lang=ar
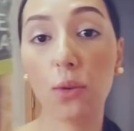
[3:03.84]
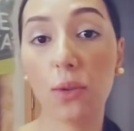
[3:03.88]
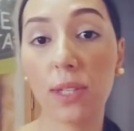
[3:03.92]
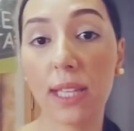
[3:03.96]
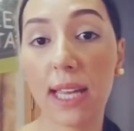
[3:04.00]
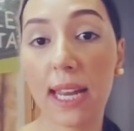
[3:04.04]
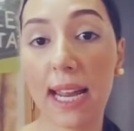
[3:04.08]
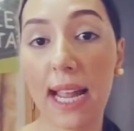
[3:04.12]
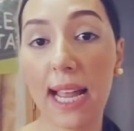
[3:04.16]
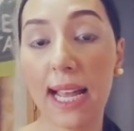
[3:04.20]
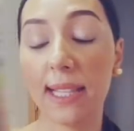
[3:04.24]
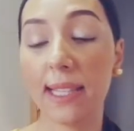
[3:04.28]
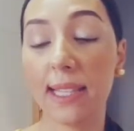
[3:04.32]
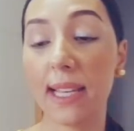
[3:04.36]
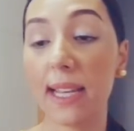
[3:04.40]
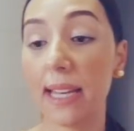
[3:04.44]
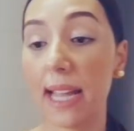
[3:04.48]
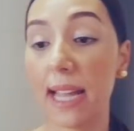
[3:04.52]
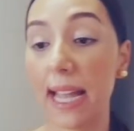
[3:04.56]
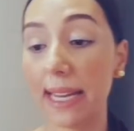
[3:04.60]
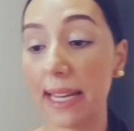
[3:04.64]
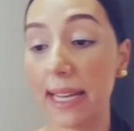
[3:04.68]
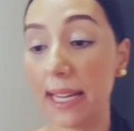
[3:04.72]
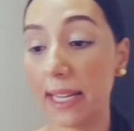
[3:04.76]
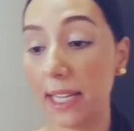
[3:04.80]
صراحه
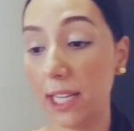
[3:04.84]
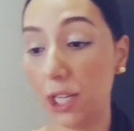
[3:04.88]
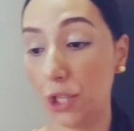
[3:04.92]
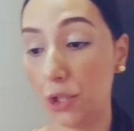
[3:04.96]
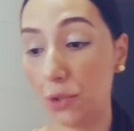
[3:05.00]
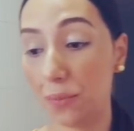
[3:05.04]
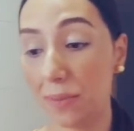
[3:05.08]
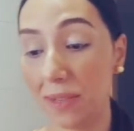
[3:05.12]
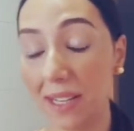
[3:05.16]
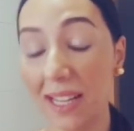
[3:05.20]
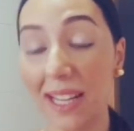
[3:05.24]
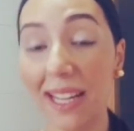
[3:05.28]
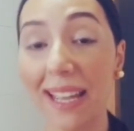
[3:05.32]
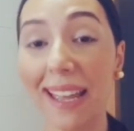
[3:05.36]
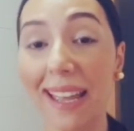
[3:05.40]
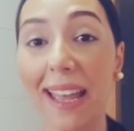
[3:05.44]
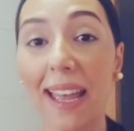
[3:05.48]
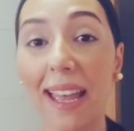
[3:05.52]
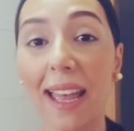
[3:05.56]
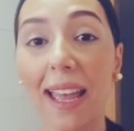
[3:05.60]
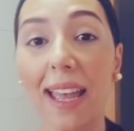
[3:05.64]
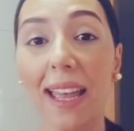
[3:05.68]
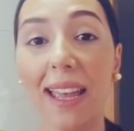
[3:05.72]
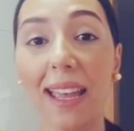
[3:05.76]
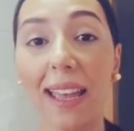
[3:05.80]
انا كيعجبني
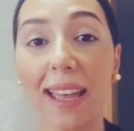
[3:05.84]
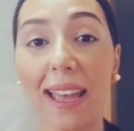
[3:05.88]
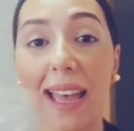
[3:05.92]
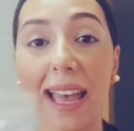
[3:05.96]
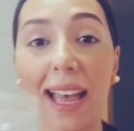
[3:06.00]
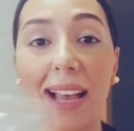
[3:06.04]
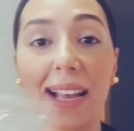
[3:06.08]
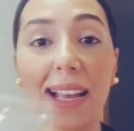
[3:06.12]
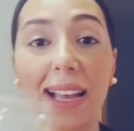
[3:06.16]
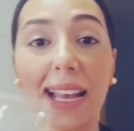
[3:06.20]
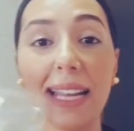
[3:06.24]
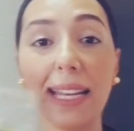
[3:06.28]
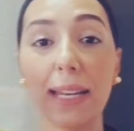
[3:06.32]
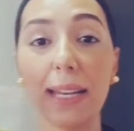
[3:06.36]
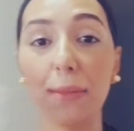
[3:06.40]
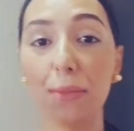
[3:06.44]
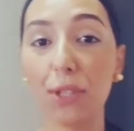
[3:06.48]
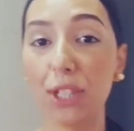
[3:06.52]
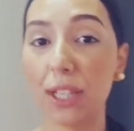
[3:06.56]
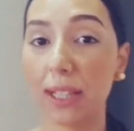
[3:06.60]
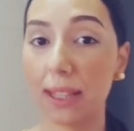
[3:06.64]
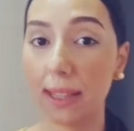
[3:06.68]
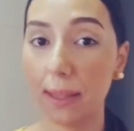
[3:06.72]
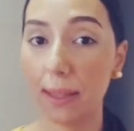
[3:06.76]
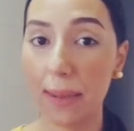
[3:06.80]
آه هكا الا
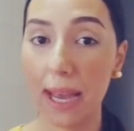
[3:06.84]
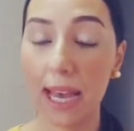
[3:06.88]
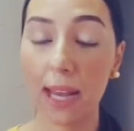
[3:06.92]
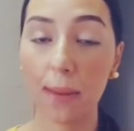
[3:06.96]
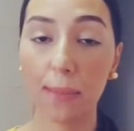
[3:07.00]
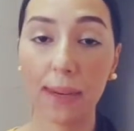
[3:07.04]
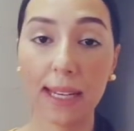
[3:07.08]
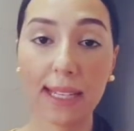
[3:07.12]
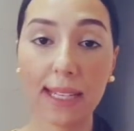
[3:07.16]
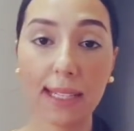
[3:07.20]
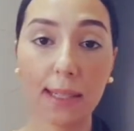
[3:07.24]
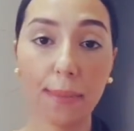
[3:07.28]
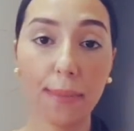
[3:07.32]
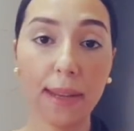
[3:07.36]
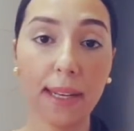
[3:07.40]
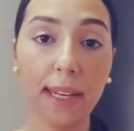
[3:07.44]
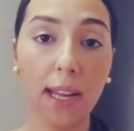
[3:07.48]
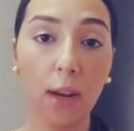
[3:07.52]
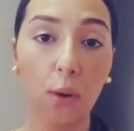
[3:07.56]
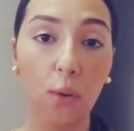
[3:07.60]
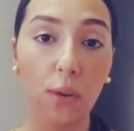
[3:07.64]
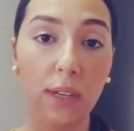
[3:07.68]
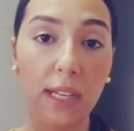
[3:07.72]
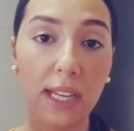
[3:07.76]
مشيت للبحر بلاص ما ناكل